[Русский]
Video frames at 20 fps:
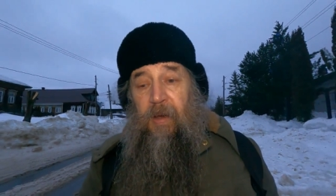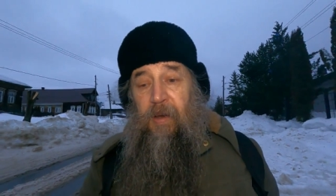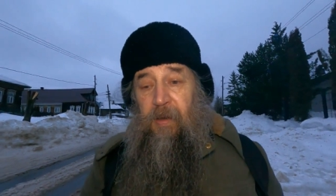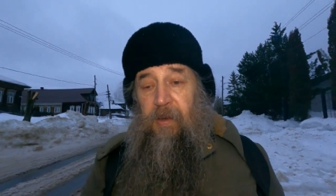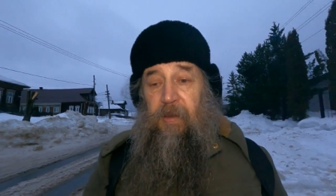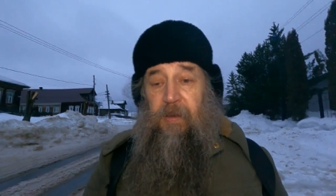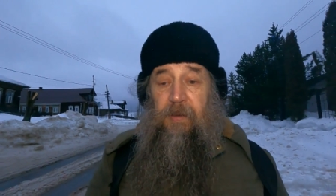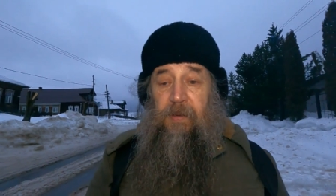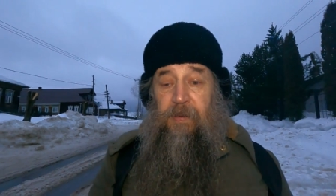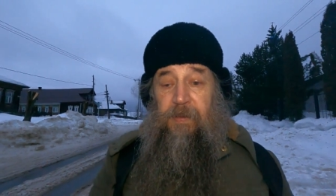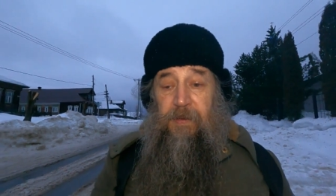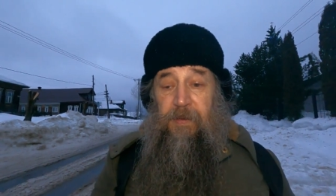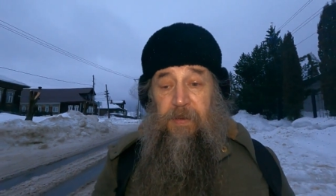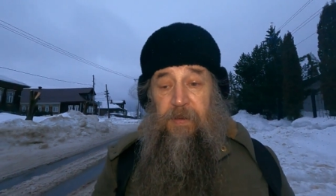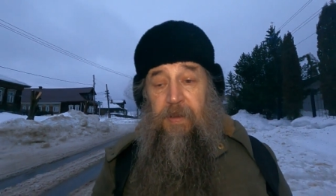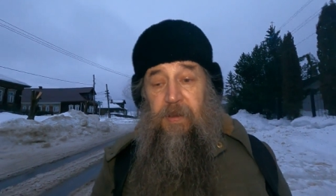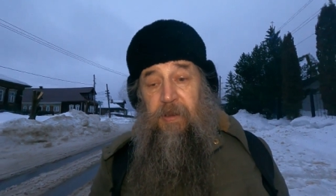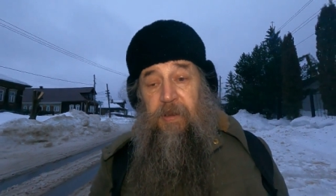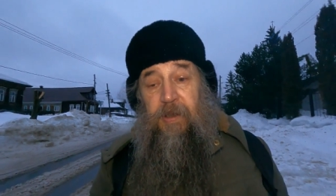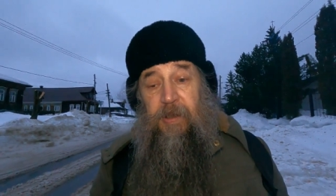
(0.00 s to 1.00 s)
Э,
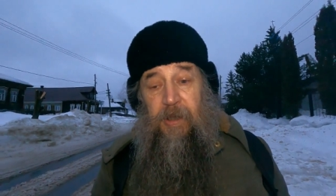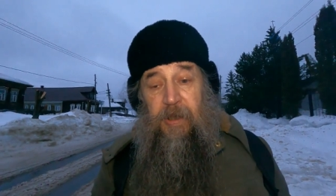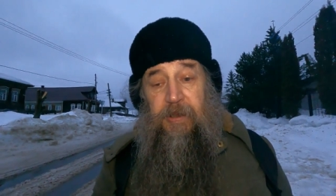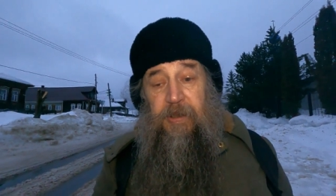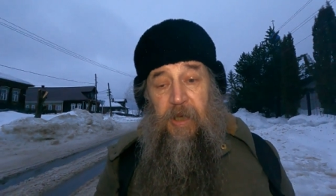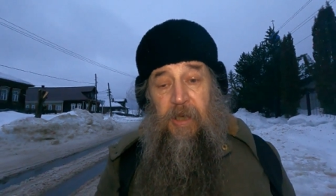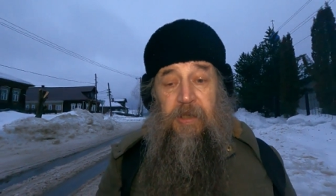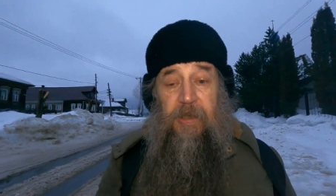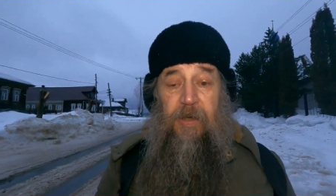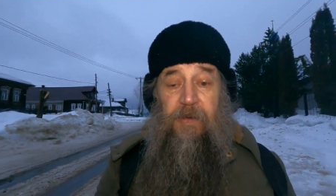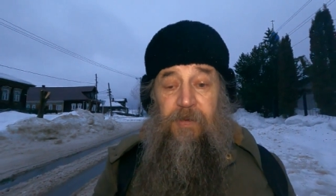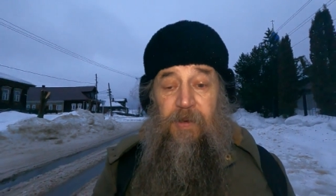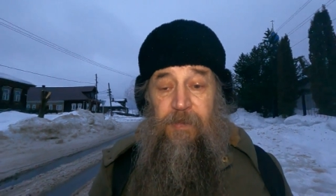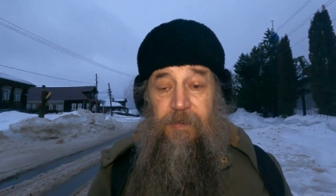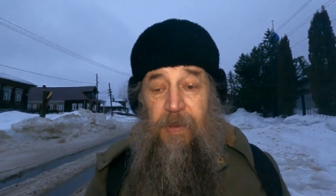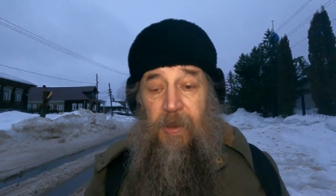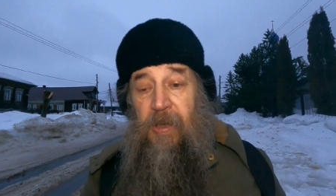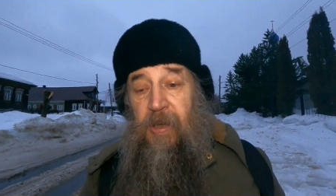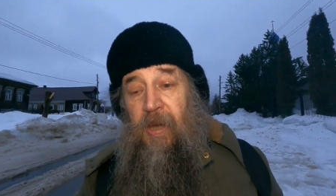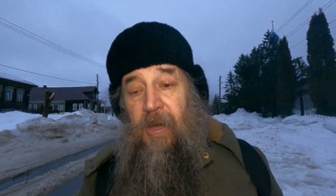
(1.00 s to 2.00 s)
хотя я
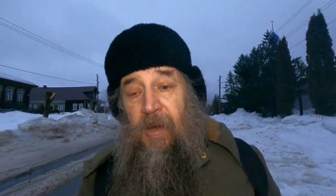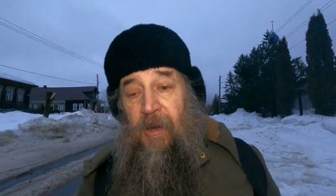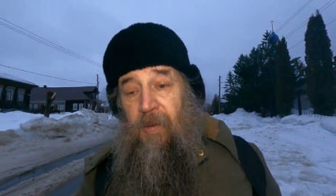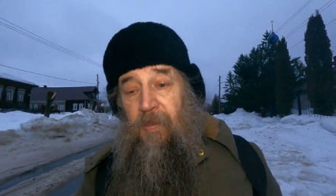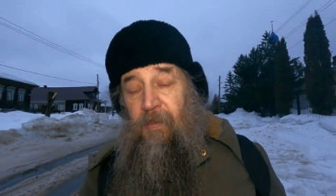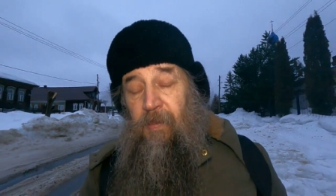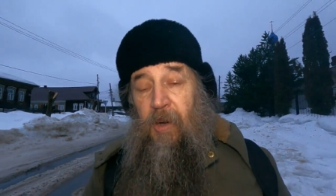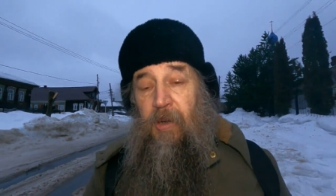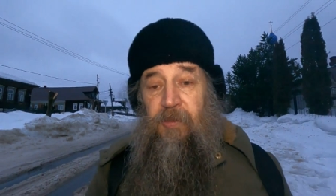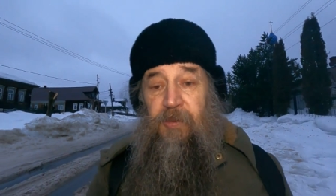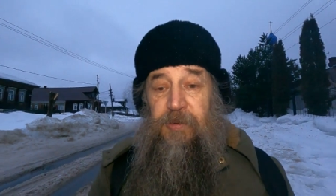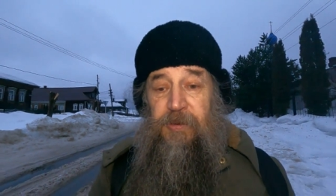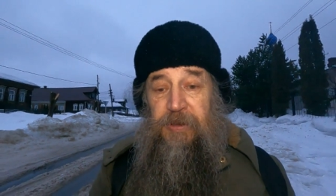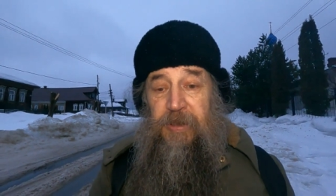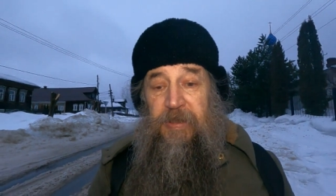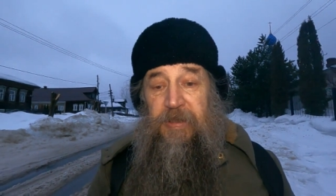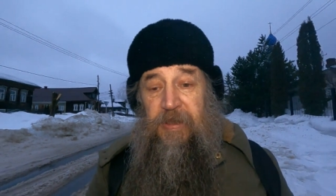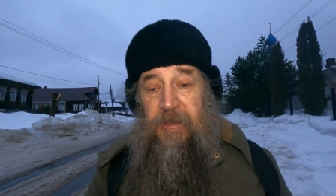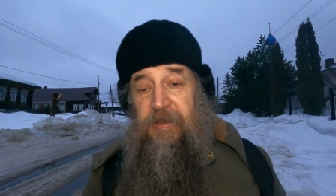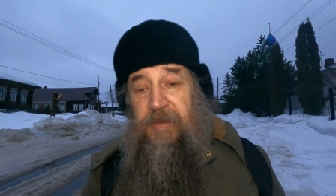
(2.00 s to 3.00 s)
вам могу
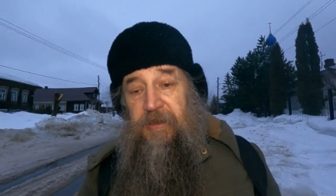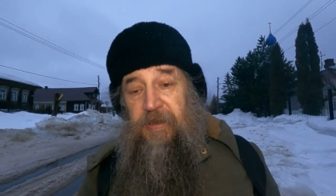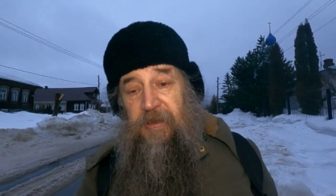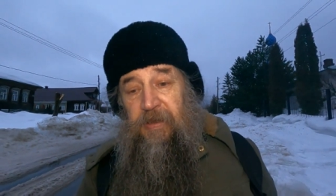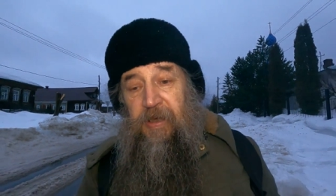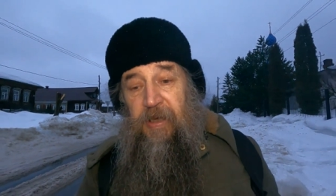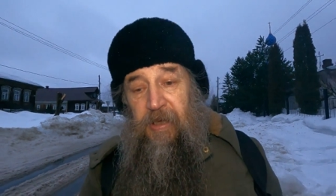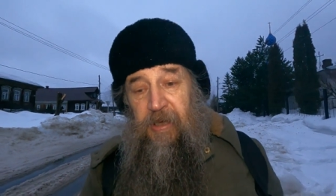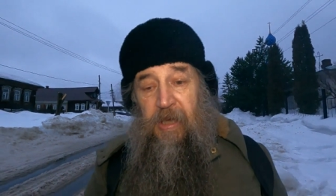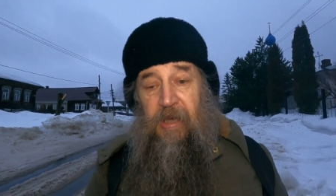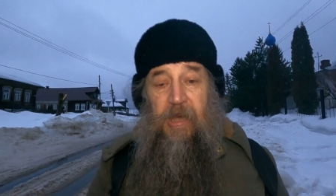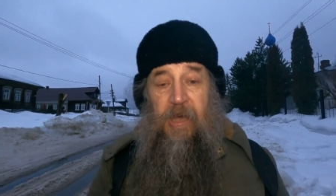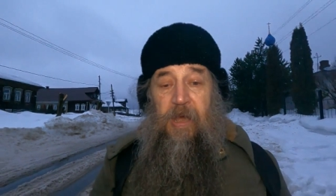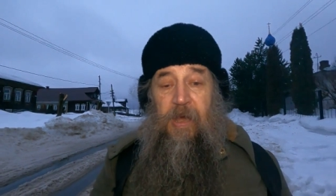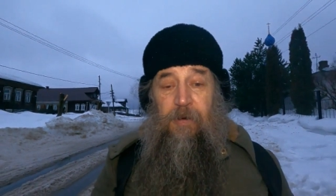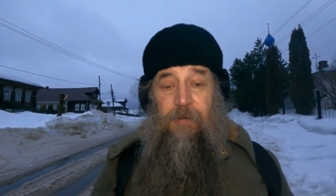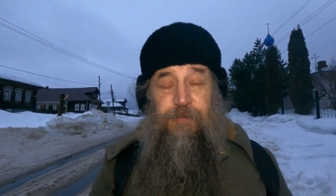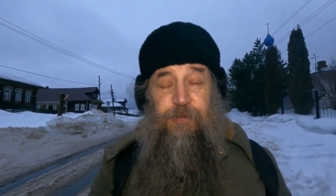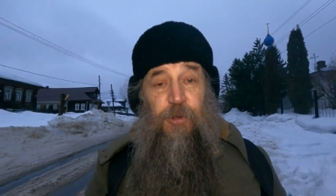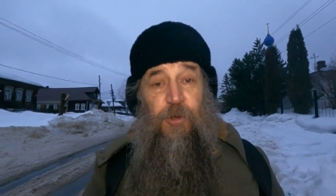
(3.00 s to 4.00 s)
сказать, что
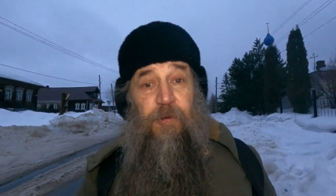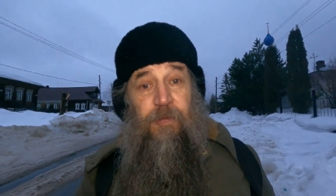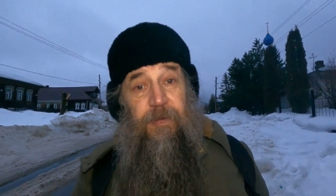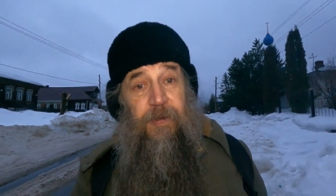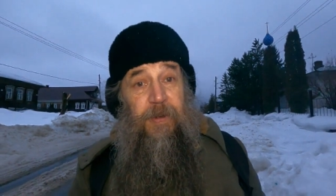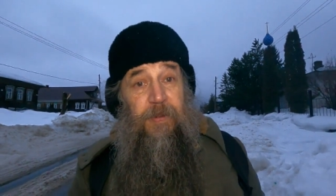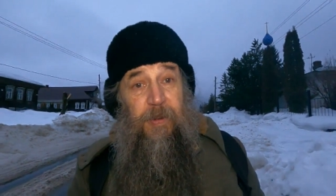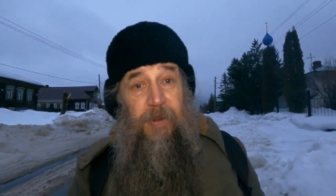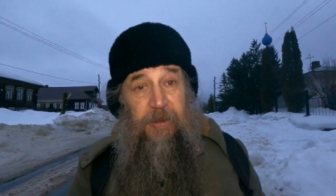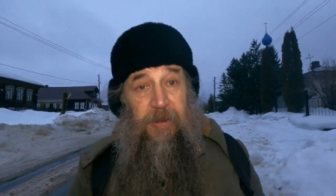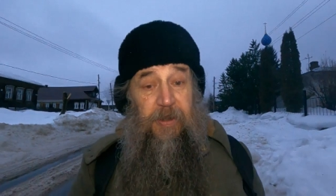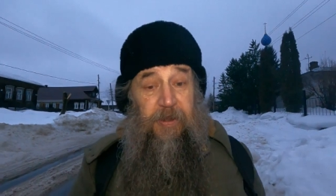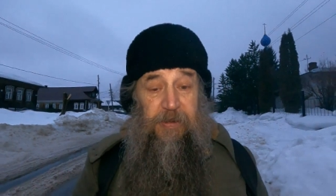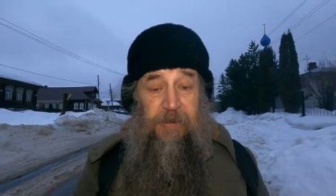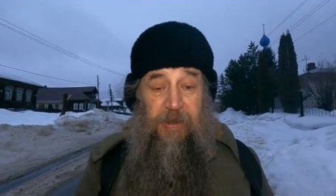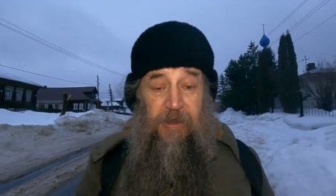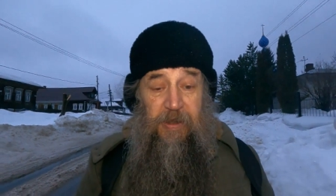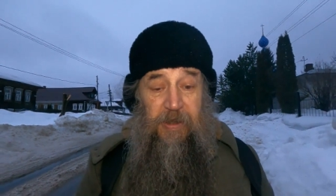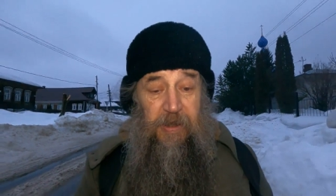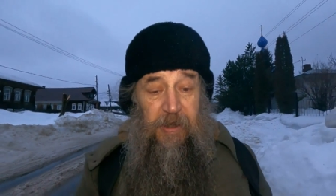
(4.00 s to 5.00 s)
в то время,
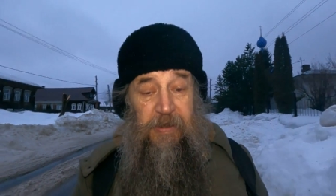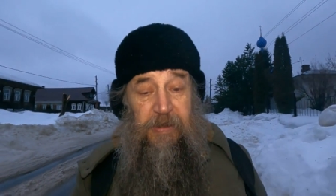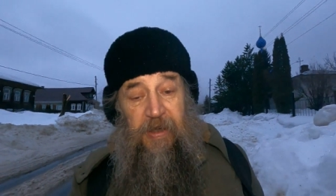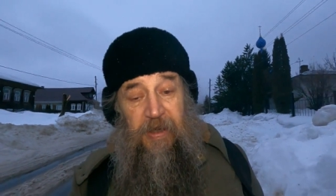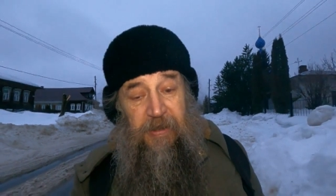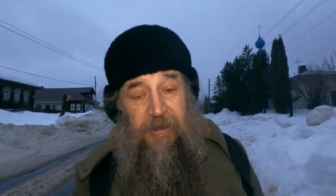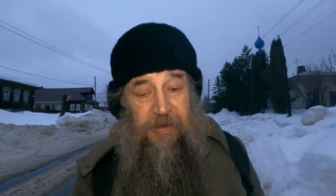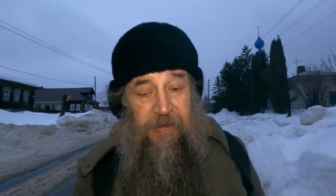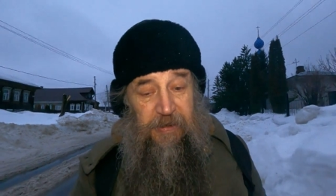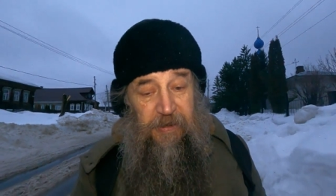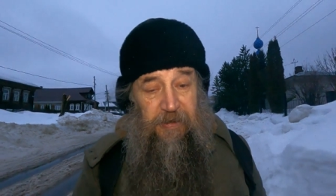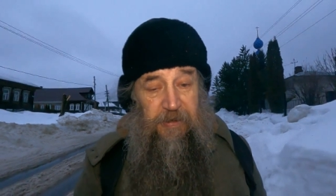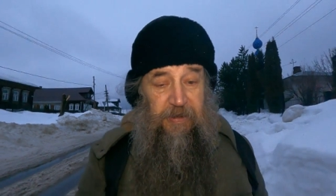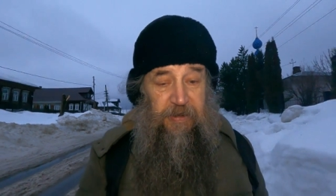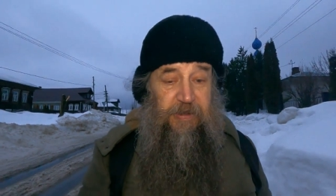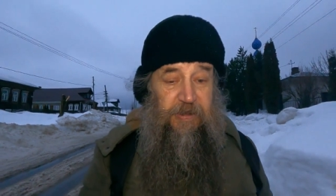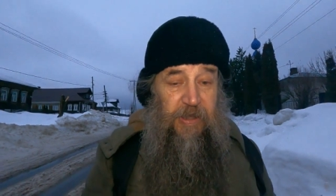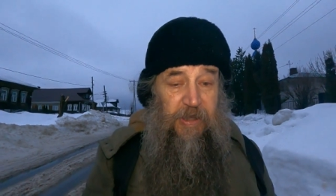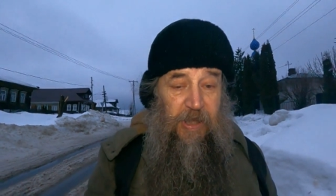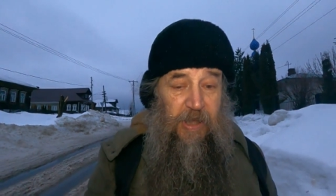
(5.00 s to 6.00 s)
когда она
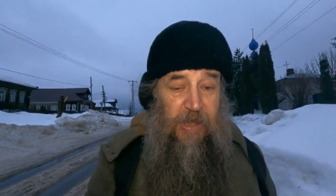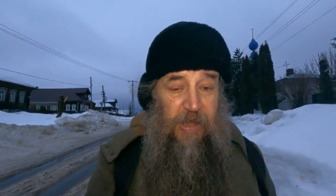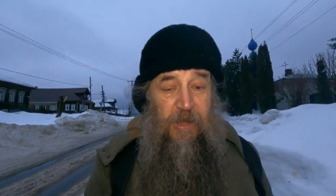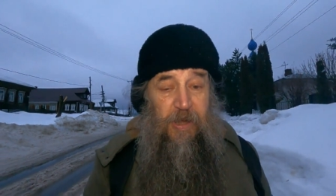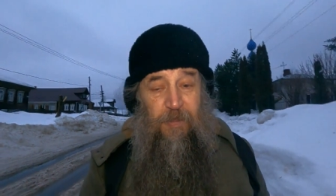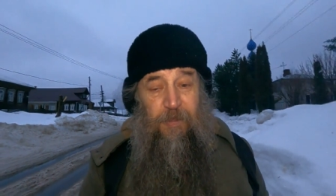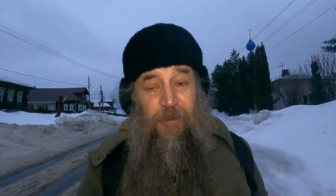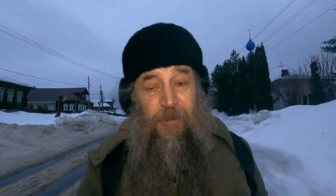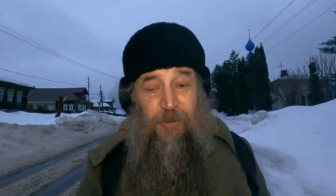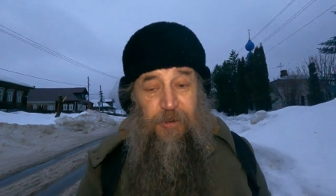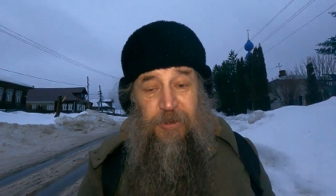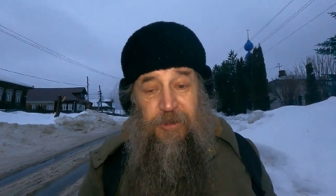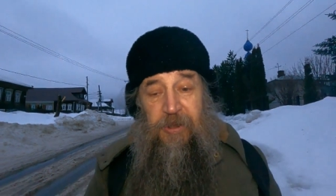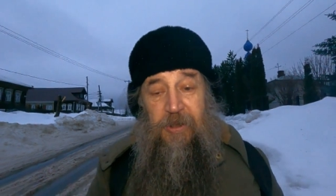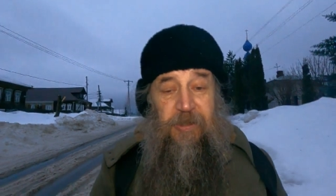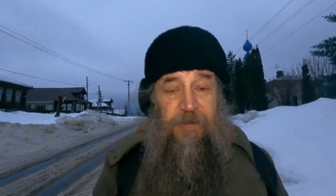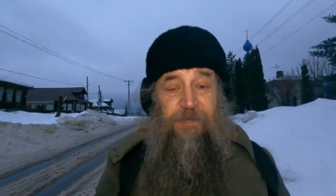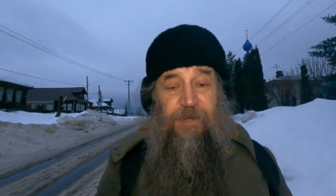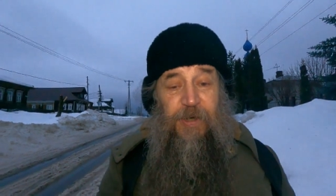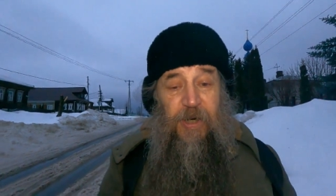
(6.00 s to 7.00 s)
каталась,
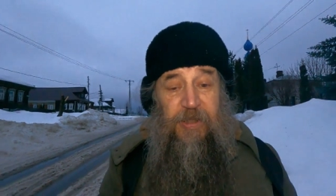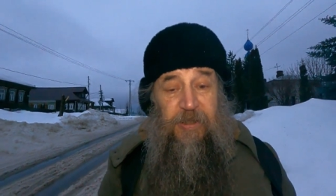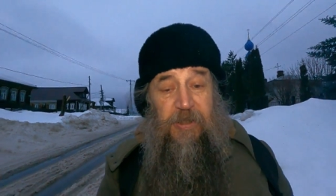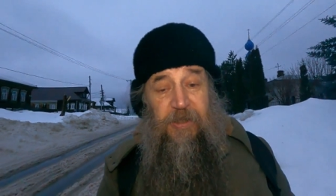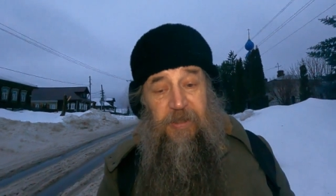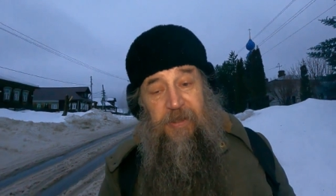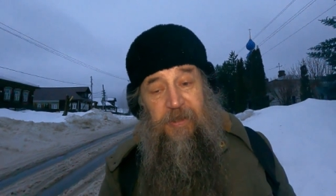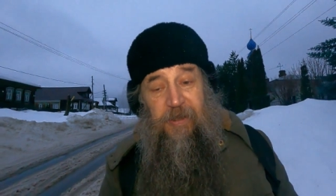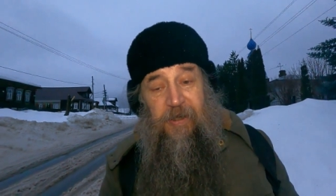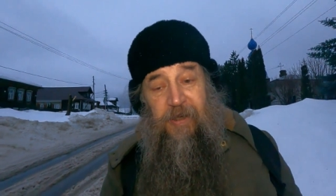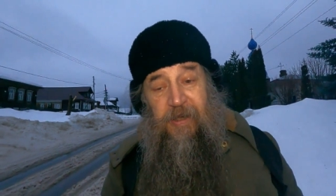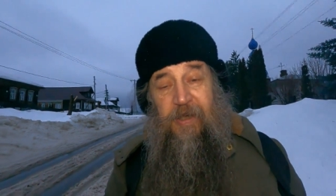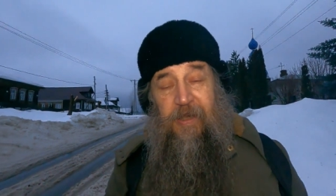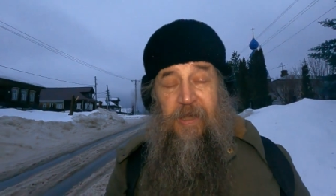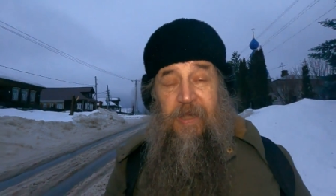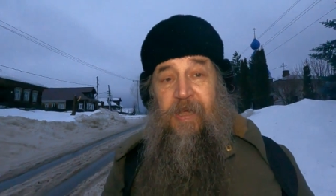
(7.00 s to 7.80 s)
просто не входили